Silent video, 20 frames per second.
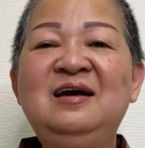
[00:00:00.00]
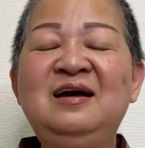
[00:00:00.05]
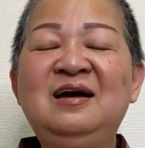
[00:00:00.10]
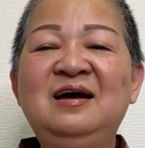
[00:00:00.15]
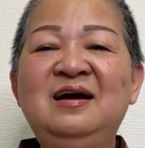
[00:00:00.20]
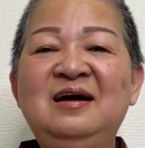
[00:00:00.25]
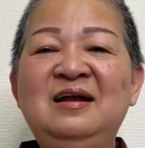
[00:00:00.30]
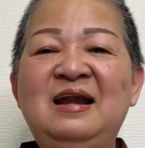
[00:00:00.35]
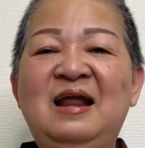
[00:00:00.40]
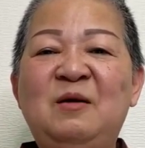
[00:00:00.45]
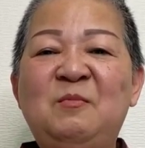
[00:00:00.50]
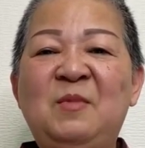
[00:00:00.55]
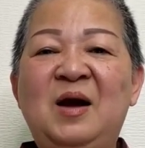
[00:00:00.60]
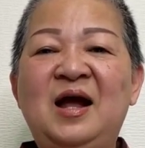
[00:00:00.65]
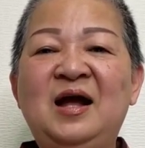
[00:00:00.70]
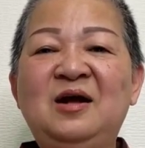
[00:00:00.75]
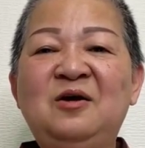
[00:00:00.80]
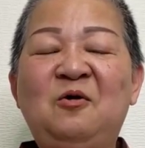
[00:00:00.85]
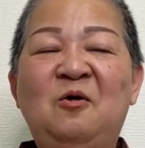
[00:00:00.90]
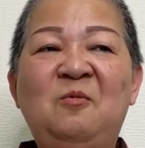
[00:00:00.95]
à, làm
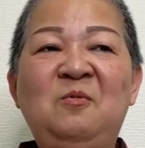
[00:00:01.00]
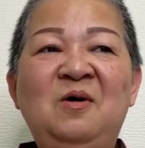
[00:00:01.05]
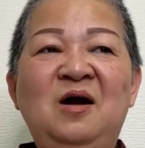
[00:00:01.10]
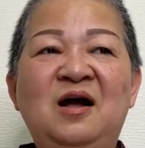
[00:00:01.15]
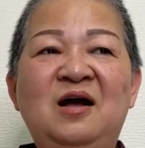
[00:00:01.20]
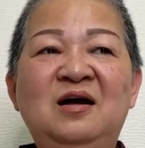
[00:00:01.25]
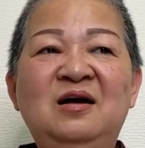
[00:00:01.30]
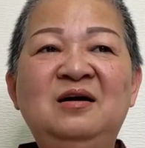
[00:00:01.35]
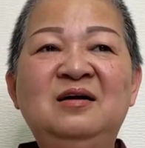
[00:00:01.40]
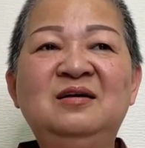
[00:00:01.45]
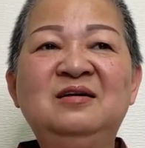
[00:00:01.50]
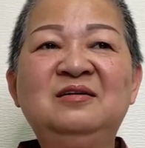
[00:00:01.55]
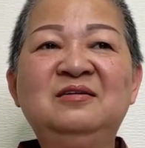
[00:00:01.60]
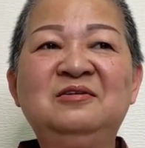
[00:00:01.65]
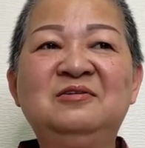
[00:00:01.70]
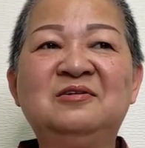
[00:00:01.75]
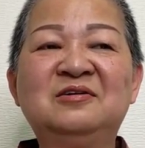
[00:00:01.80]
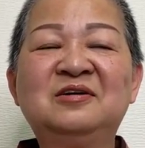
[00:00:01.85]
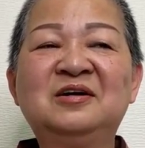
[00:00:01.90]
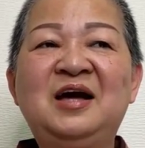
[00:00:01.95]
ăn cũng hả
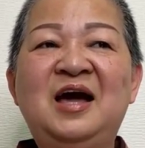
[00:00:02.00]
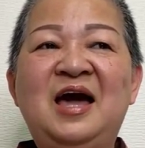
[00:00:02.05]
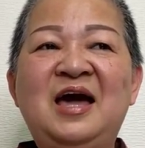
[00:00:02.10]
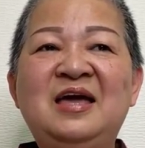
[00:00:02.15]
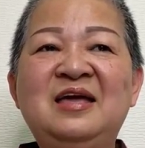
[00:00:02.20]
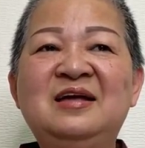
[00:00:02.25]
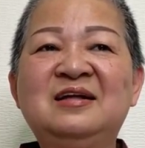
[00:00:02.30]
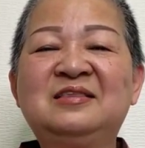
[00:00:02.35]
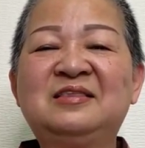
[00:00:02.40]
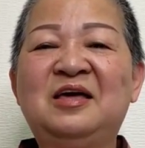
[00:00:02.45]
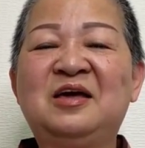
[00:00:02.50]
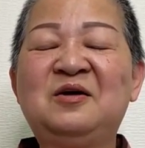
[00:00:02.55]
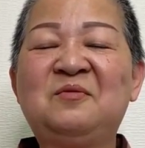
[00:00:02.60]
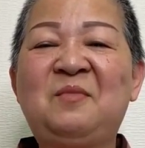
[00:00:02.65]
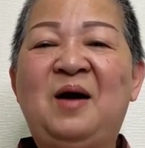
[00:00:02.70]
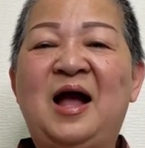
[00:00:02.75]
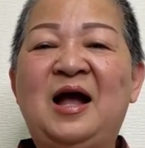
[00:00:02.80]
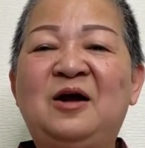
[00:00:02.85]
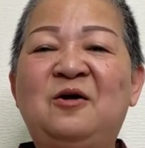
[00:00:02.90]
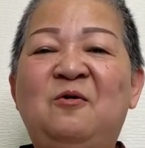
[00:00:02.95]
được ghê và tiền
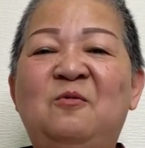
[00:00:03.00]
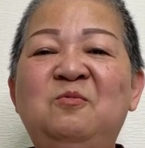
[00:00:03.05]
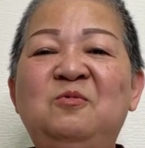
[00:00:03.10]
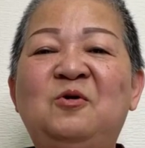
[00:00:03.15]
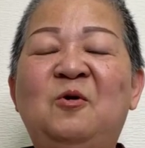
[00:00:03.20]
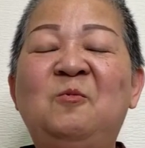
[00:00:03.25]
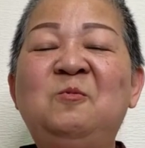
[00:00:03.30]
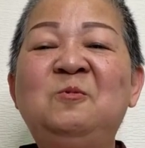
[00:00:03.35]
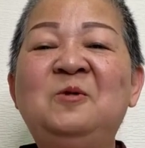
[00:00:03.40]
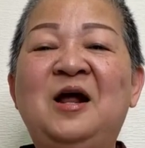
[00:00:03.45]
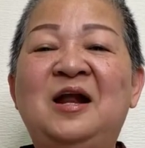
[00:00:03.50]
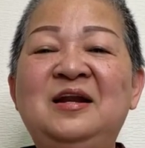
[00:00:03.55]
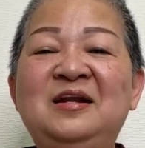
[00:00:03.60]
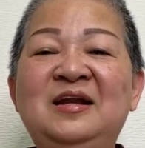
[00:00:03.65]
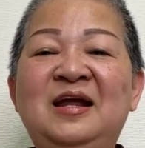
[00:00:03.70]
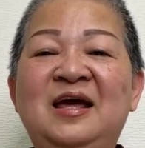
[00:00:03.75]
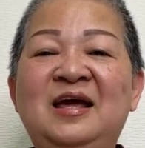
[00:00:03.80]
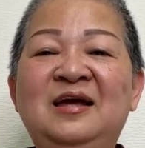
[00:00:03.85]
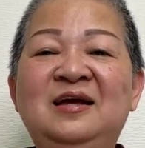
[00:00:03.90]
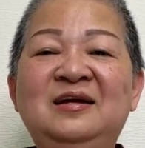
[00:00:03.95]
bạc cũng rủng đỉnh
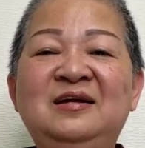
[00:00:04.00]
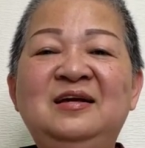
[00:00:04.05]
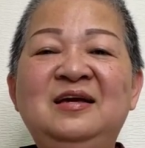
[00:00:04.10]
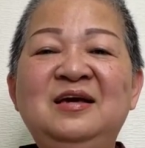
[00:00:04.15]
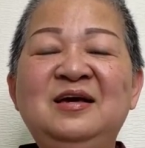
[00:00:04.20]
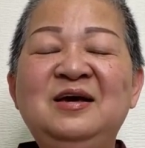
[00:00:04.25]
hen